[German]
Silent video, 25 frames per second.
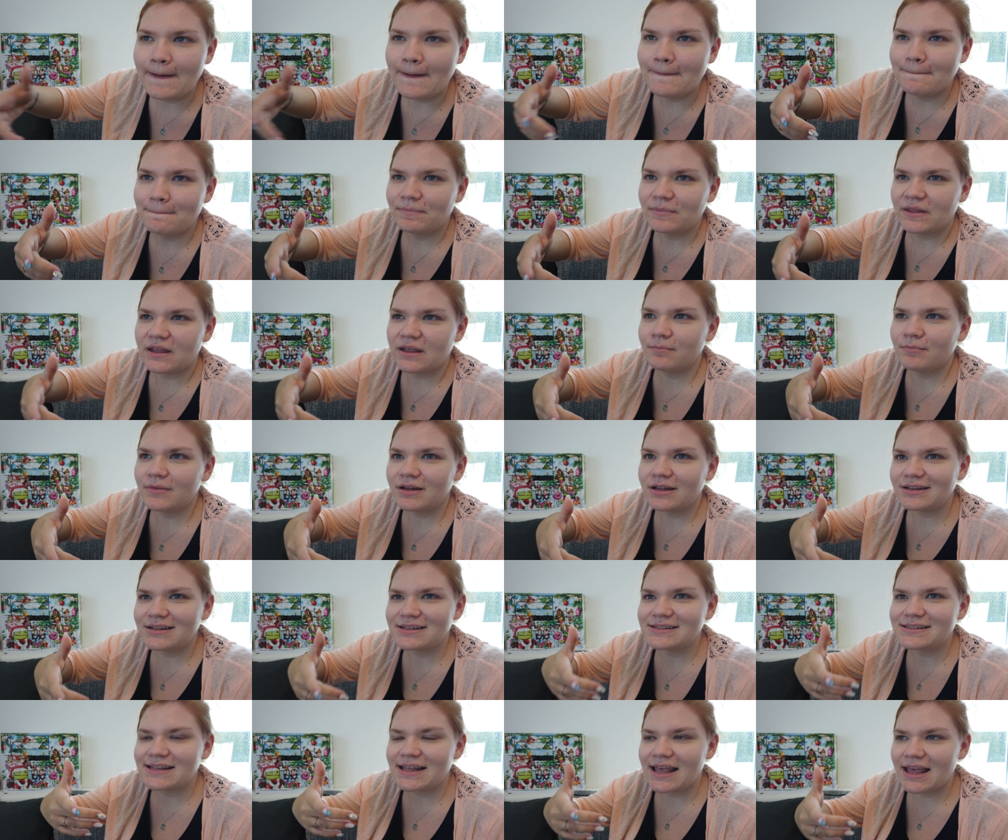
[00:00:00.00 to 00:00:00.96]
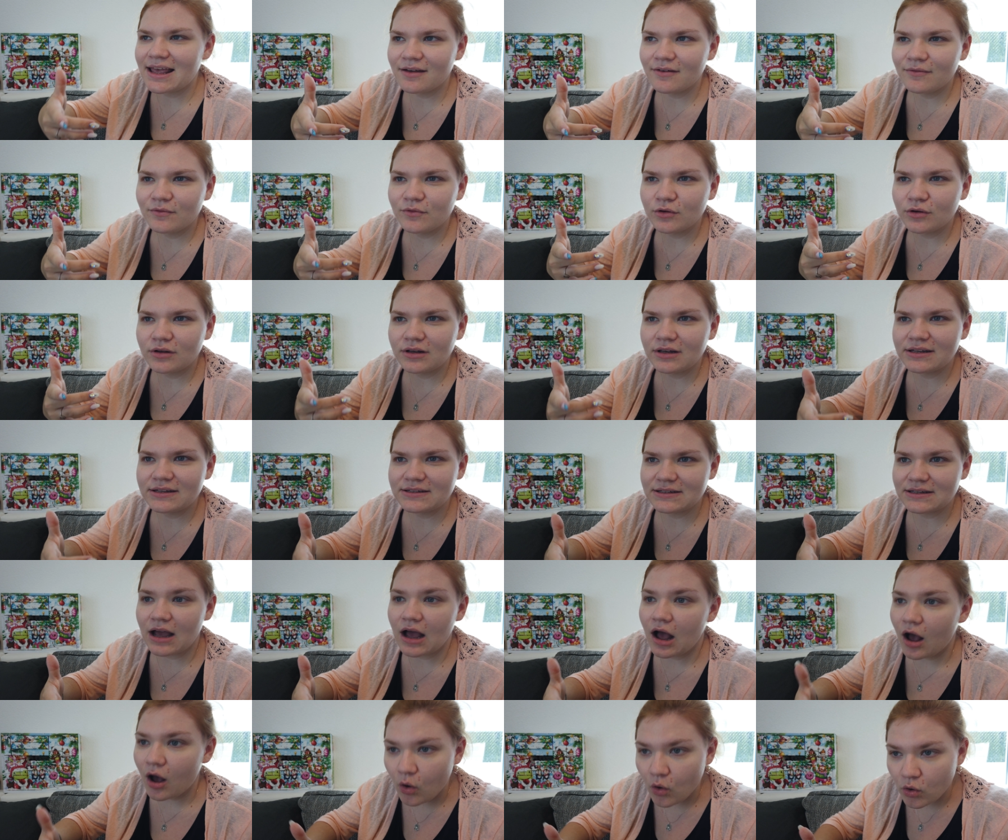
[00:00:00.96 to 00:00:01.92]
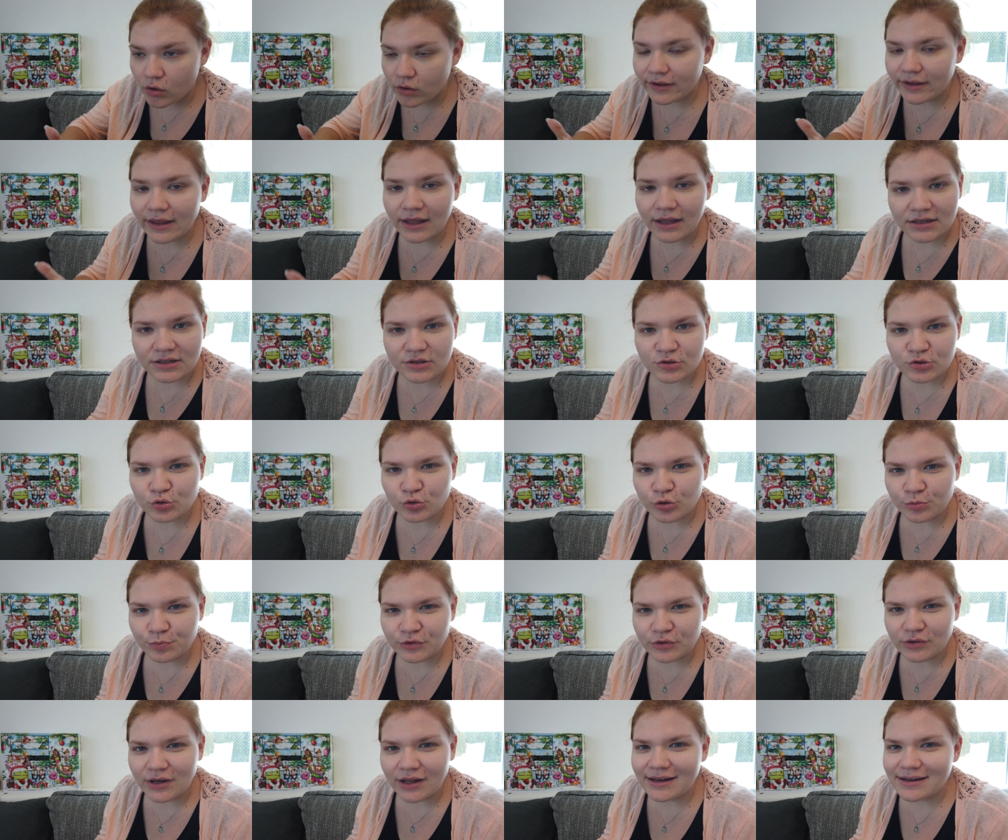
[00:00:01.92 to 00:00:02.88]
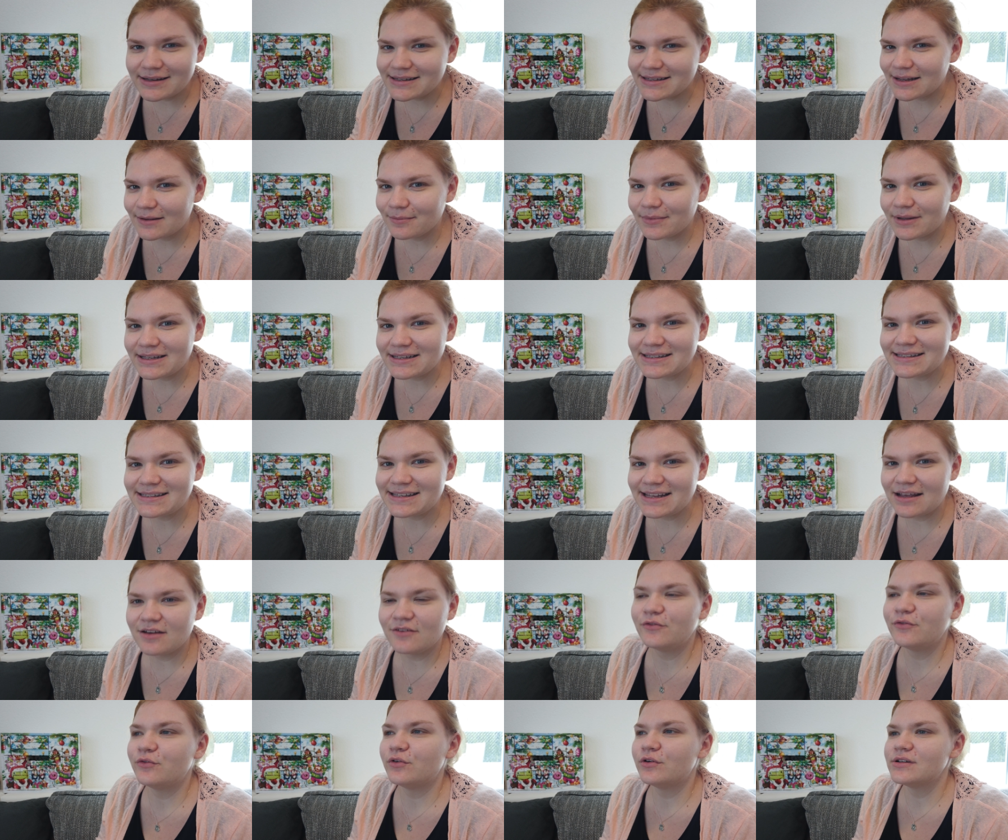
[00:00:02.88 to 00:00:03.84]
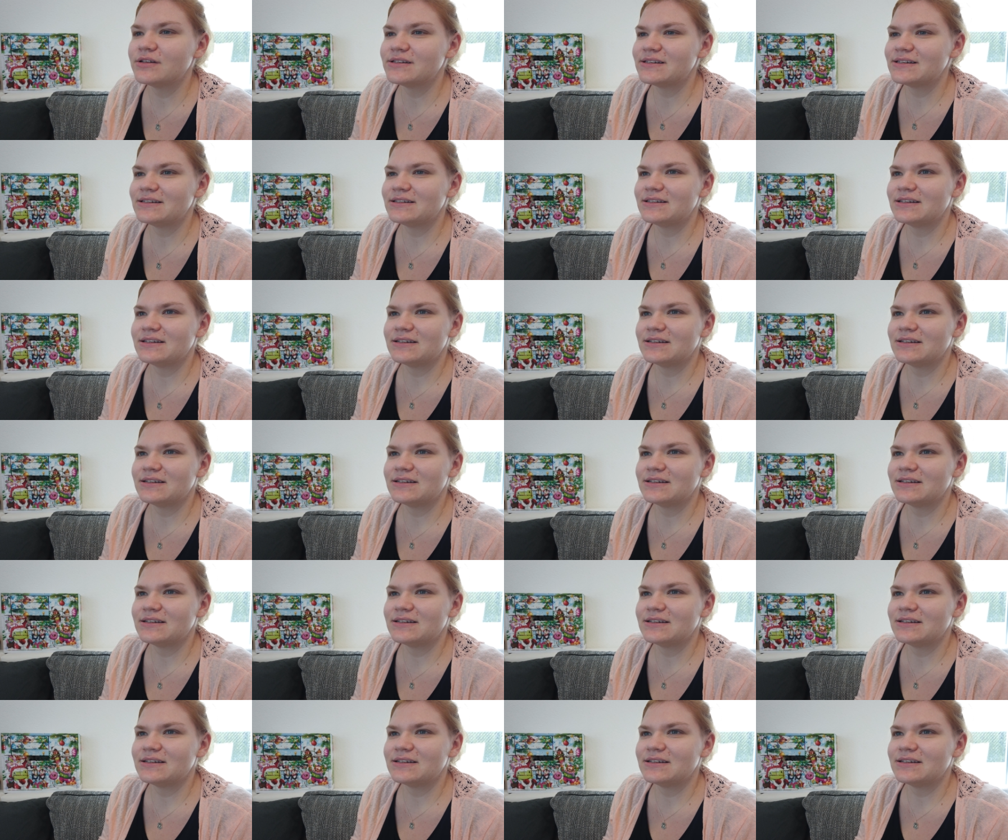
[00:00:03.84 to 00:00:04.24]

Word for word: immer, dass er wirklich auch gerne tobt und alles, aber er ist sehr vorsichtig.